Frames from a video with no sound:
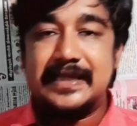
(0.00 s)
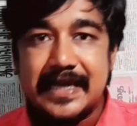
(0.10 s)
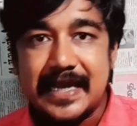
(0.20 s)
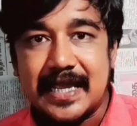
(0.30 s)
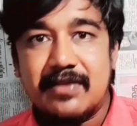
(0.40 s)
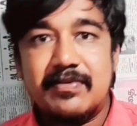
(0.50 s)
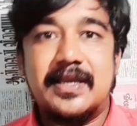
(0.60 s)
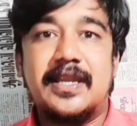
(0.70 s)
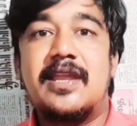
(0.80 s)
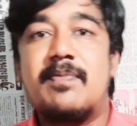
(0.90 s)
த்ரீயை
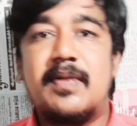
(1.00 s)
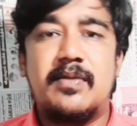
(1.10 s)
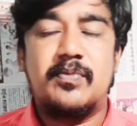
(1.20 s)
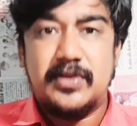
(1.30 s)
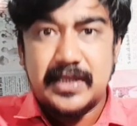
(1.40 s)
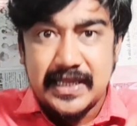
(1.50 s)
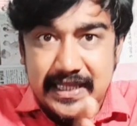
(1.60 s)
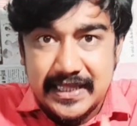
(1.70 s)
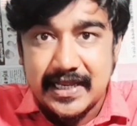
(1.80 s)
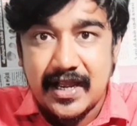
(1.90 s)
இவங்க ரெடி பண்ணும்போது
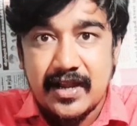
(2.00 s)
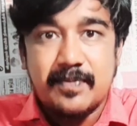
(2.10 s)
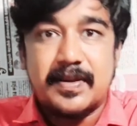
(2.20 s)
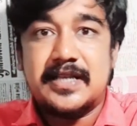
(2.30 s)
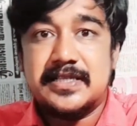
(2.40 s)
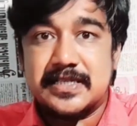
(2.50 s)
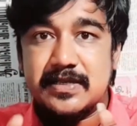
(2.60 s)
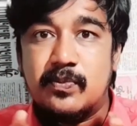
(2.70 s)
இதுக்கான ப்ராசஸும்